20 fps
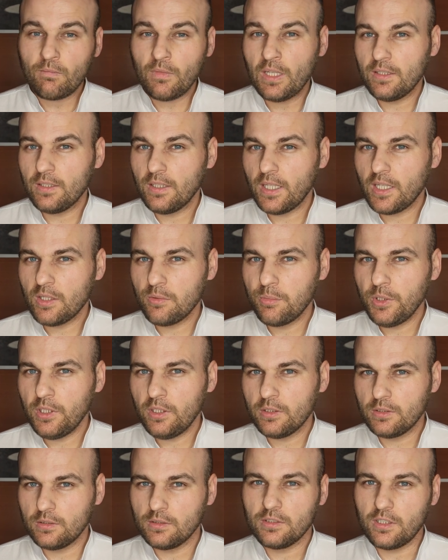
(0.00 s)
dla
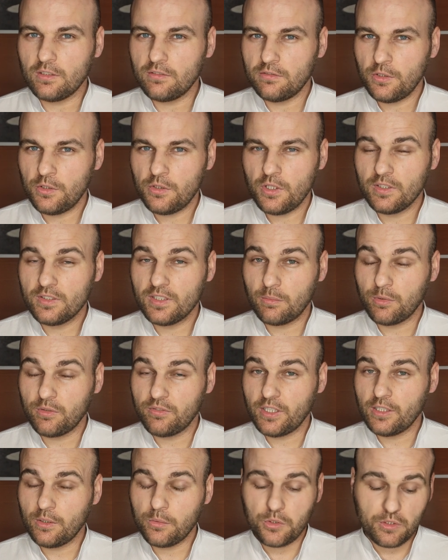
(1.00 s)
Alpin ten wyścig
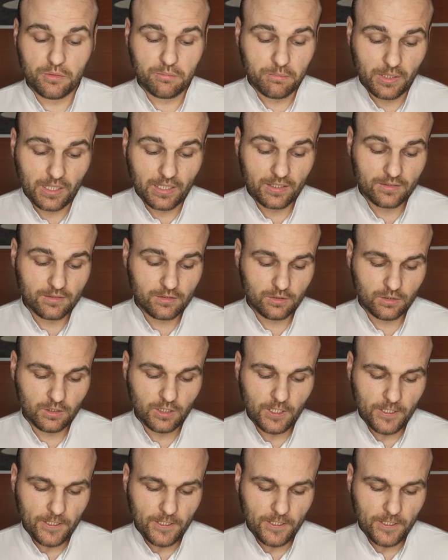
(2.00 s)
zapowiadał się bardzo